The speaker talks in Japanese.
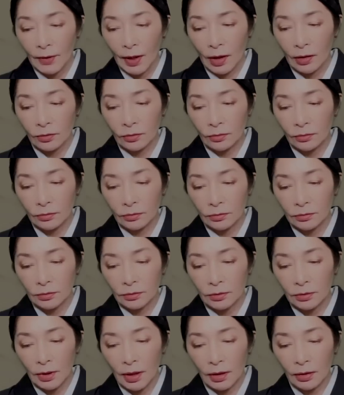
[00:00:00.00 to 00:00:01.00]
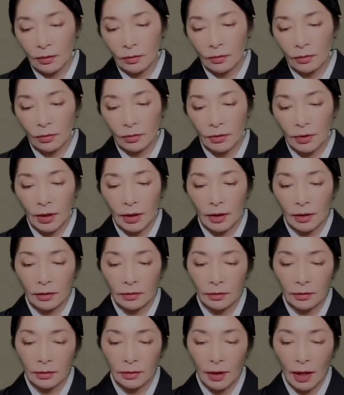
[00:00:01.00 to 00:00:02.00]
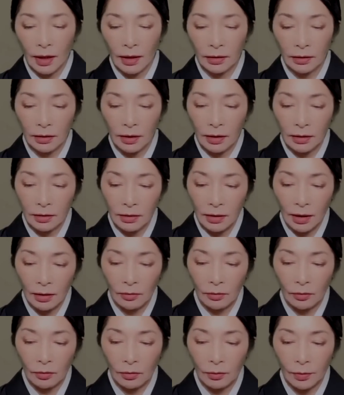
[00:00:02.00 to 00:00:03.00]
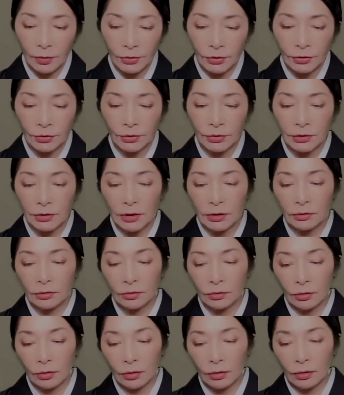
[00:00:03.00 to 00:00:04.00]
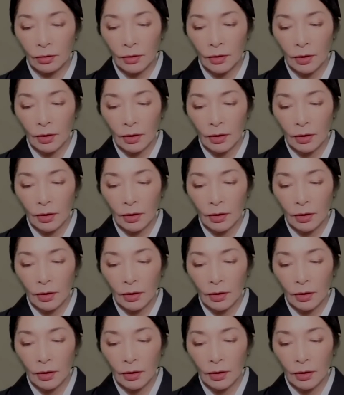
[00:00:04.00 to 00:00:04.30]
あの結構ね体験談を募集してると